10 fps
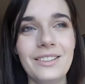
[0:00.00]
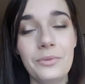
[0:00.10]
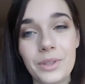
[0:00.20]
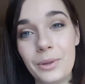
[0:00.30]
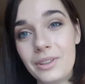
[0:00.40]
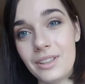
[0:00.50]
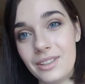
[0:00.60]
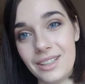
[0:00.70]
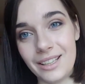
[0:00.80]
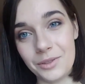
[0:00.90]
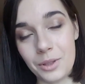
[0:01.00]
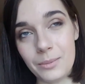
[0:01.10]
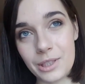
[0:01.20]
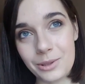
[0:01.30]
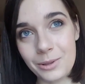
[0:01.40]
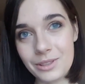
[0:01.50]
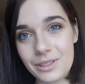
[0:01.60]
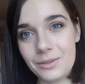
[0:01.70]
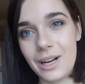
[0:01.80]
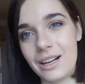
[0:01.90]
Ну, в итоге, нет, все
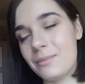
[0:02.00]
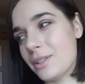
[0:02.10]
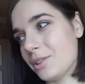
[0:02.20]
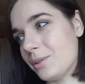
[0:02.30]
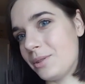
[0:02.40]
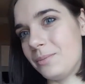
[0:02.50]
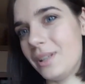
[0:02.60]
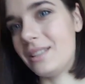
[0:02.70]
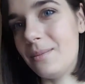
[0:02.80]
обошлось. Ну, как обошлось? У меня